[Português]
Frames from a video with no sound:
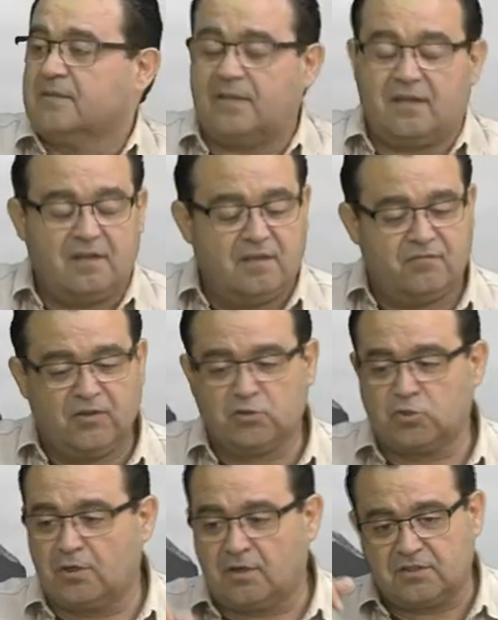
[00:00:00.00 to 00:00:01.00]
tá, vê no
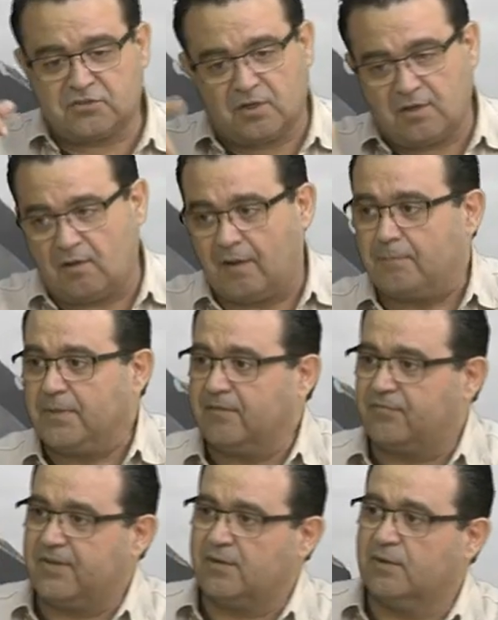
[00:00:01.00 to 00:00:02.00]
Jornal Nacional OAB,
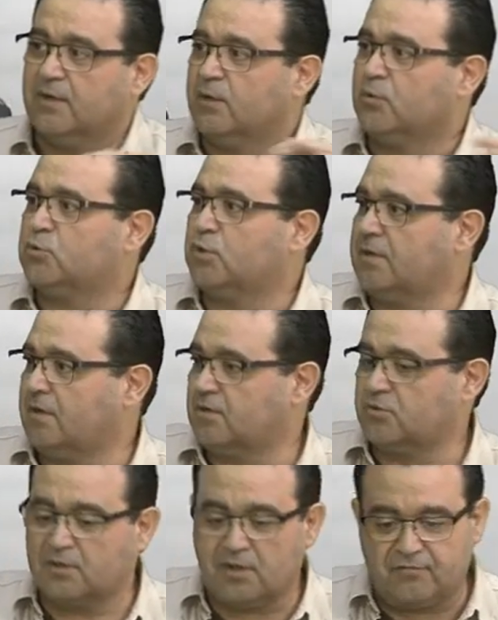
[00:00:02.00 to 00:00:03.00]
vê no, no Jornal
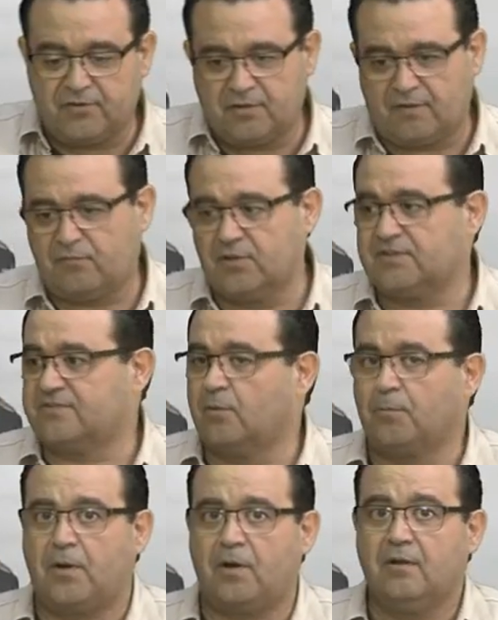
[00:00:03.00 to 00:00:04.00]
Regional, vê na Folha de
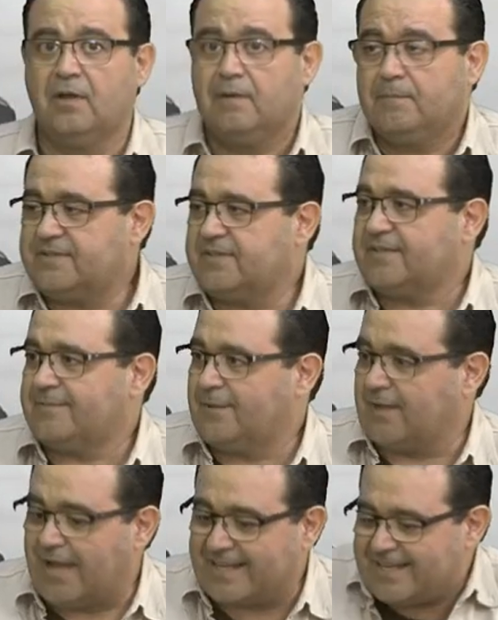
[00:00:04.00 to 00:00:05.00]
São Paulo, mas eu quero
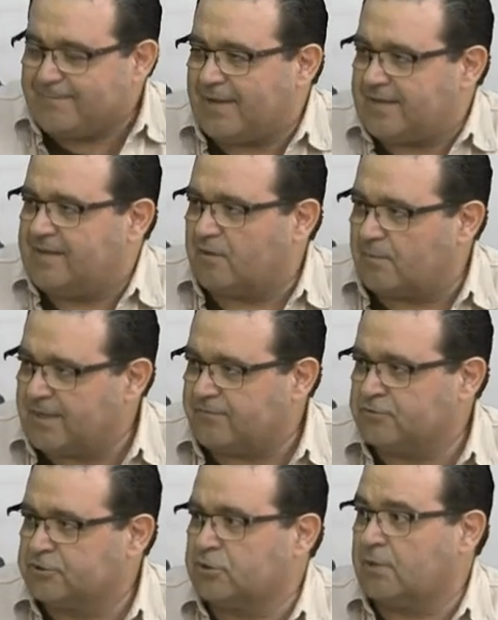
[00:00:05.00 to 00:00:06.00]
saber, aqui em Marília, como é que
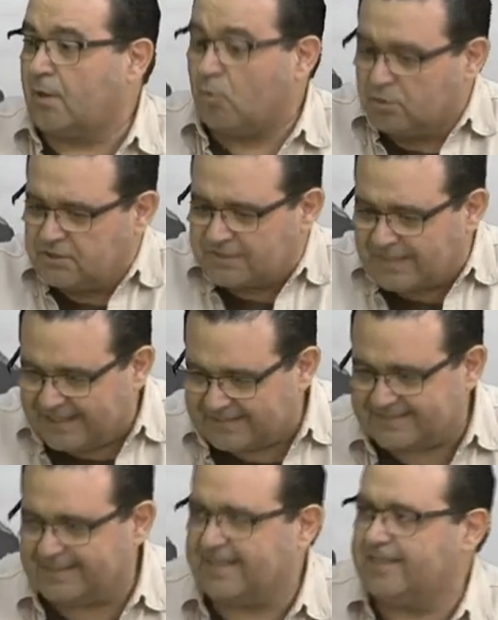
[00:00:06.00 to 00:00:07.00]
funciona? Onde está a
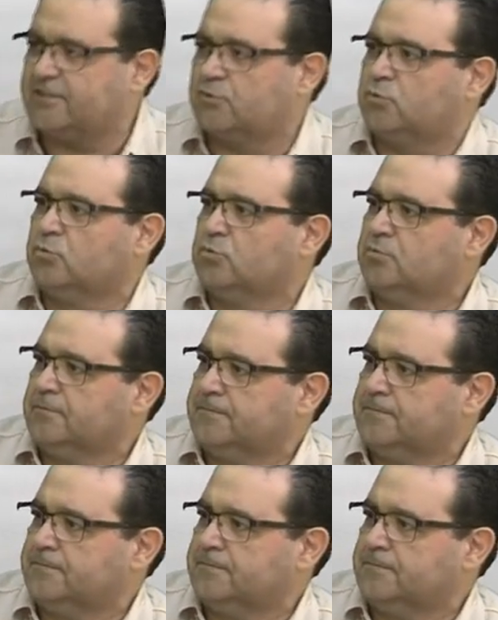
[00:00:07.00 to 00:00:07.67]
sede, tudo?